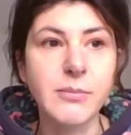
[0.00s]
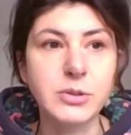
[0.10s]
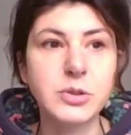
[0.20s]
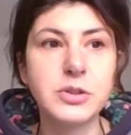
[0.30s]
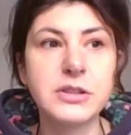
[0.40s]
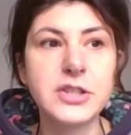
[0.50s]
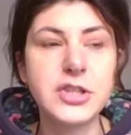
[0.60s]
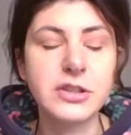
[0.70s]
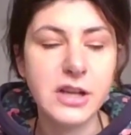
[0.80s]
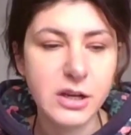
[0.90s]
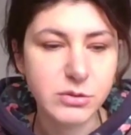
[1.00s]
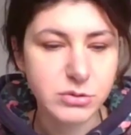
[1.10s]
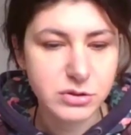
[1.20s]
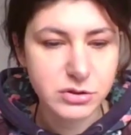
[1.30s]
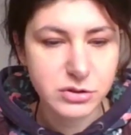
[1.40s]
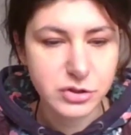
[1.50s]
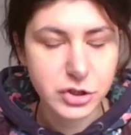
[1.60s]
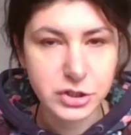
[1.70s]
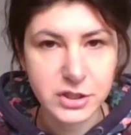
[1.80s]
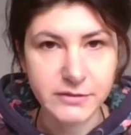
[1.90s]
по сути, начинаю с
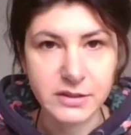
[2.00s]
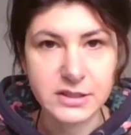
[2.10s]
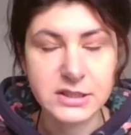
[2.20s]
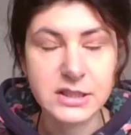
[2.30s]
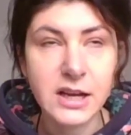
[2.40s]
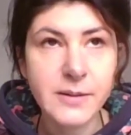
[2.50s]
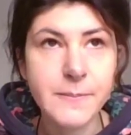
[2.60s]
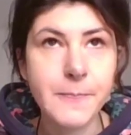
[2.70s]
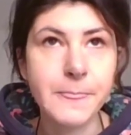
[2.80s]
чистого листа –